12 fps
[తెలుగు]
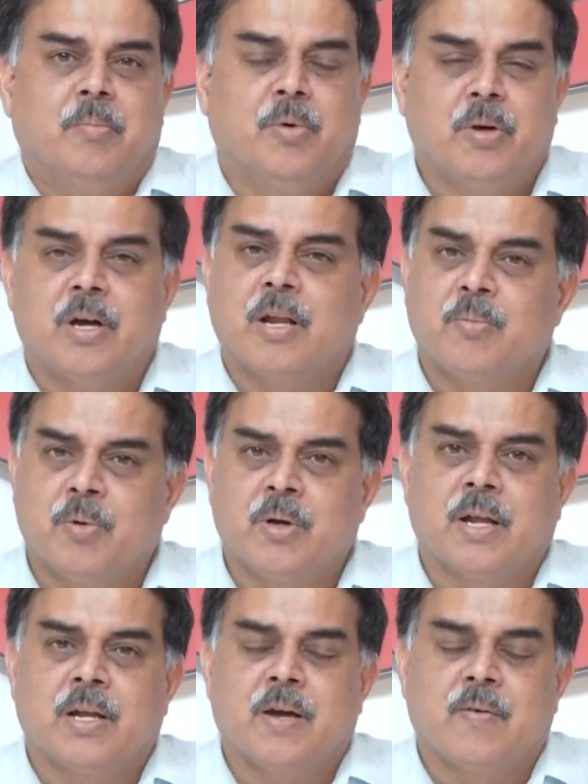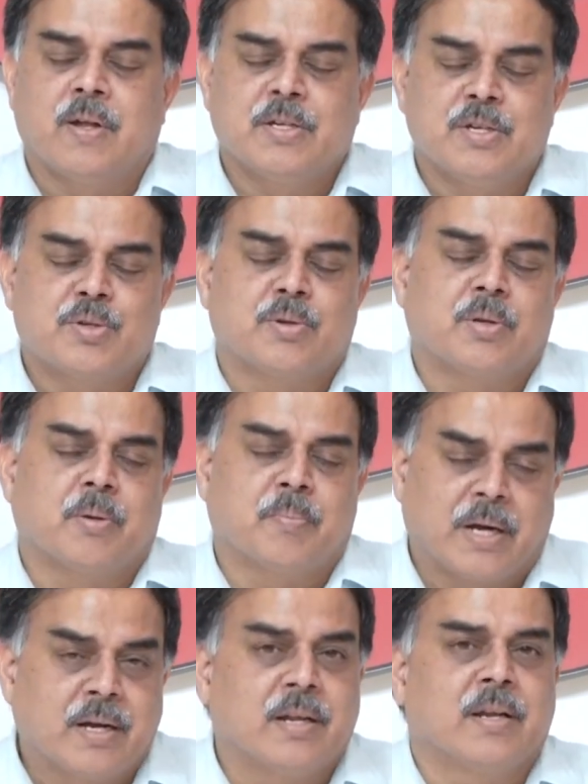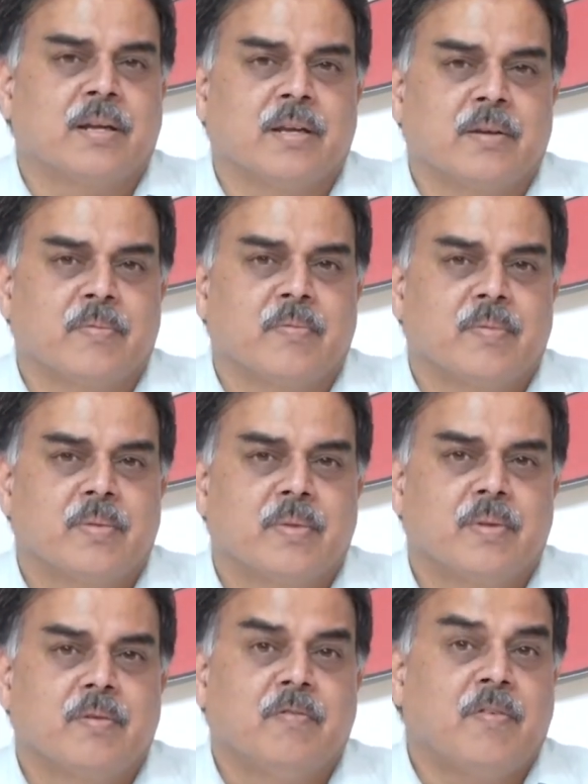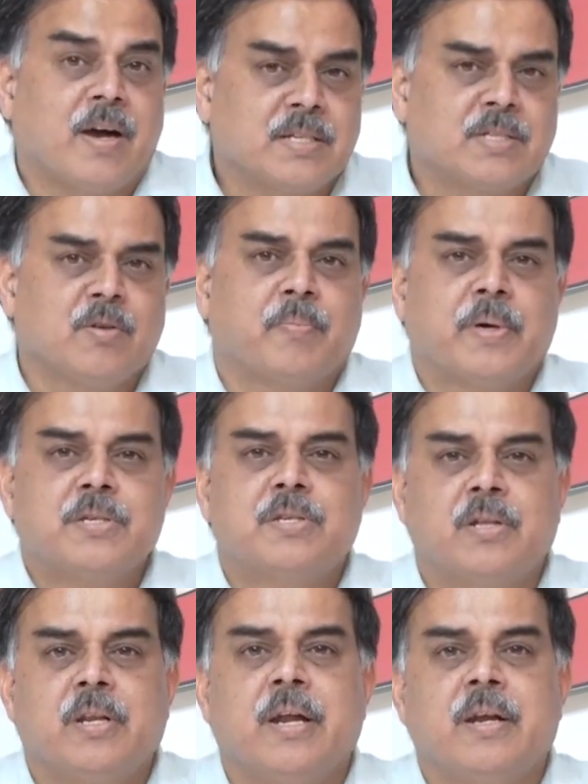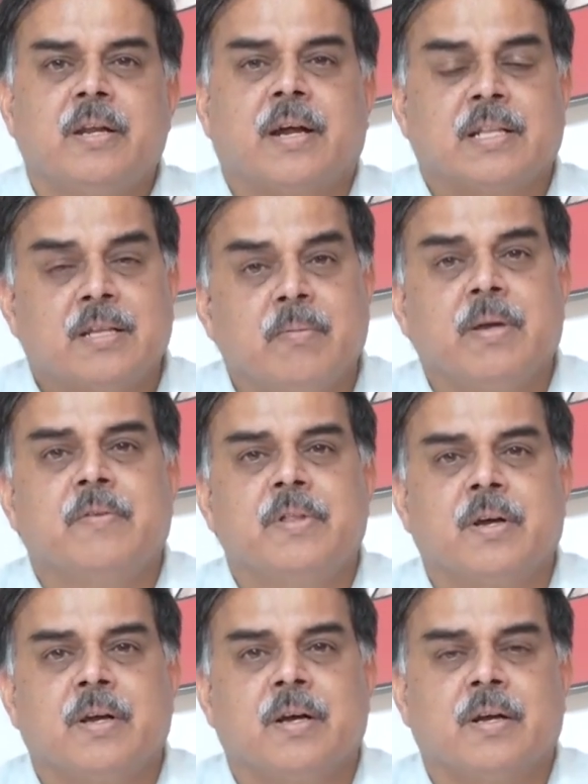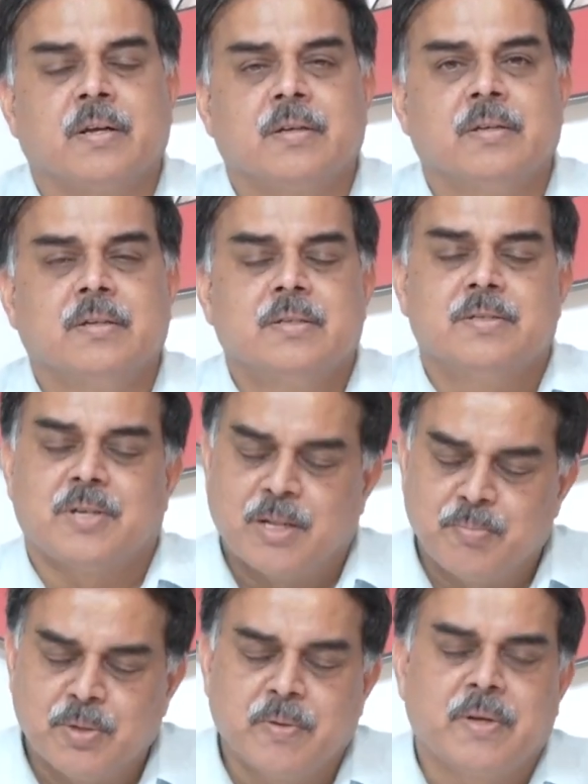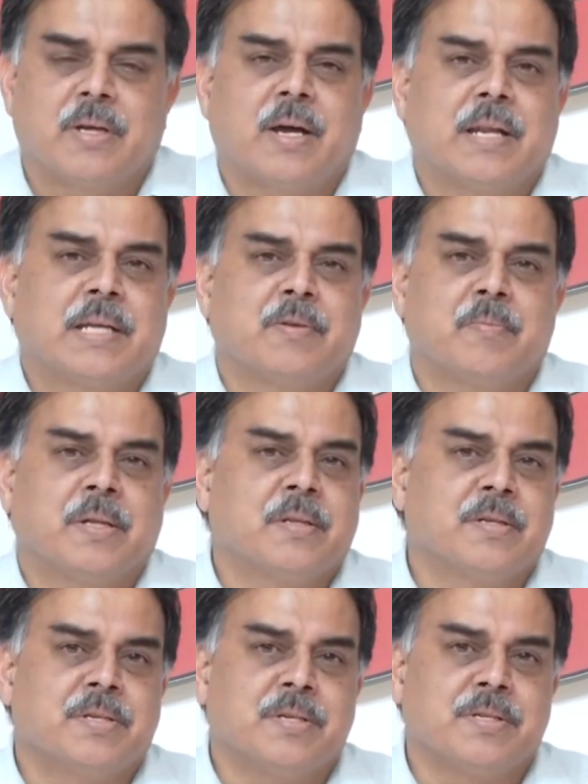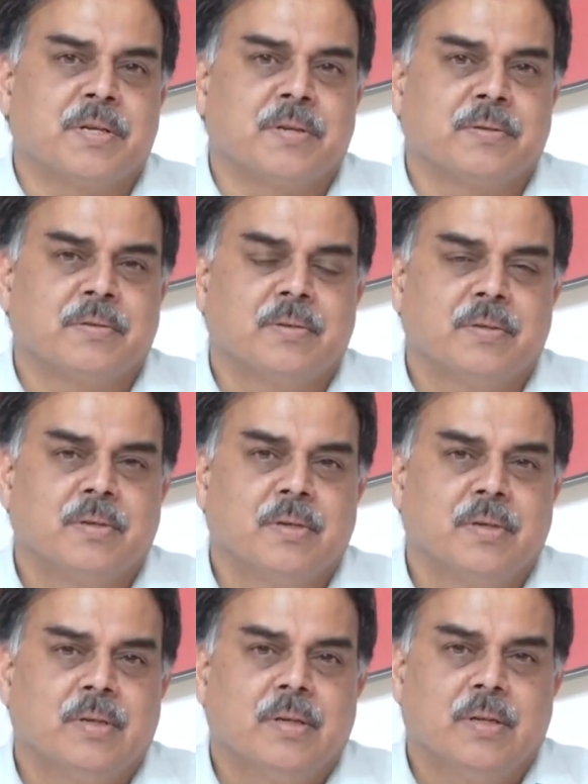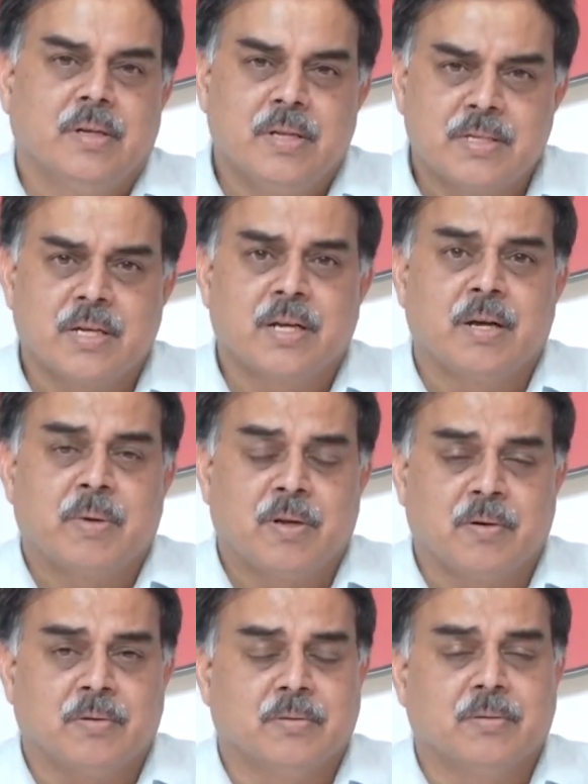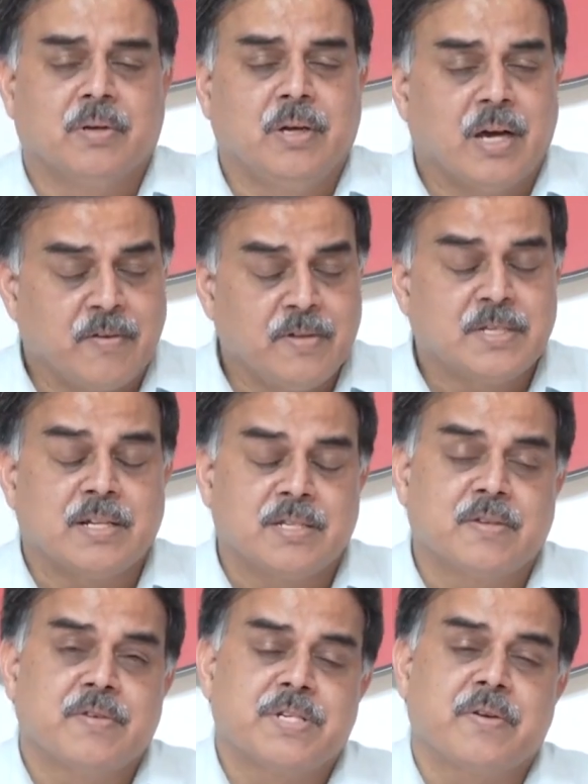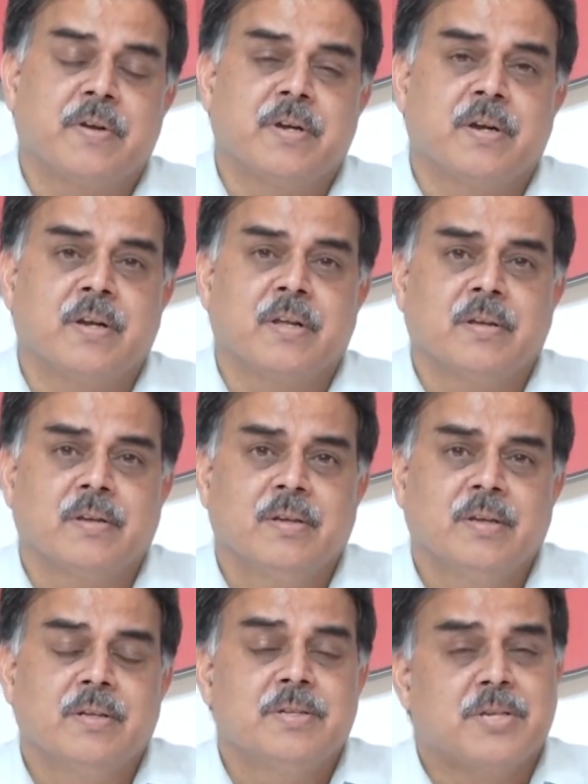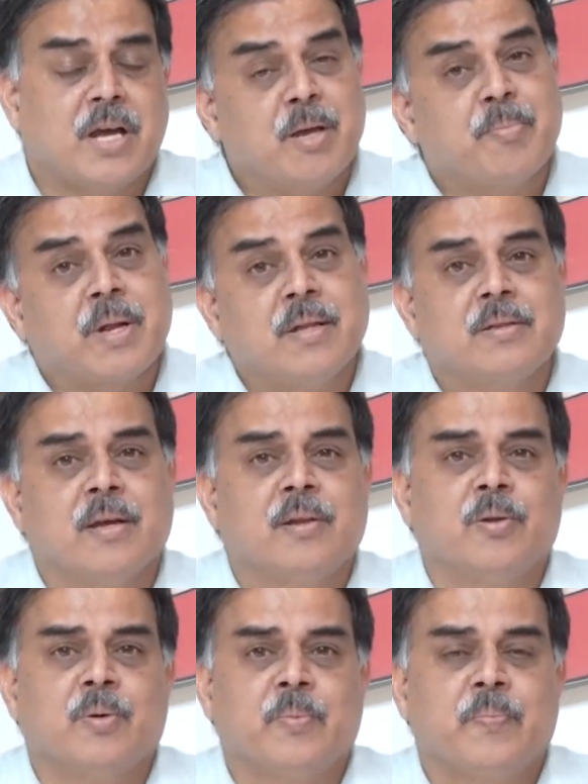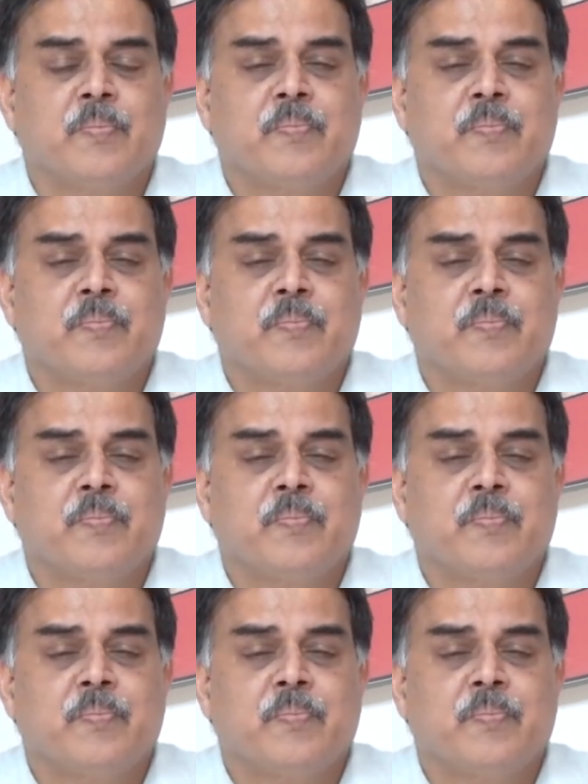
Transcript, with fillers: పుంకాలు పుంకాలుగా వాళ్ళు చేసుకున్న ప్రకటనలకి వాస్తవ పరిస్థితులు ఏంటి అర్థమయ్యే విధంగా చాలా అద్భుతమైన కార్యక్రమం అందరూ చేశారు నిజంగా మనం గర్వించాల్సిన విషయం ఏంటంటే చాలా ప్రాంతాల్లో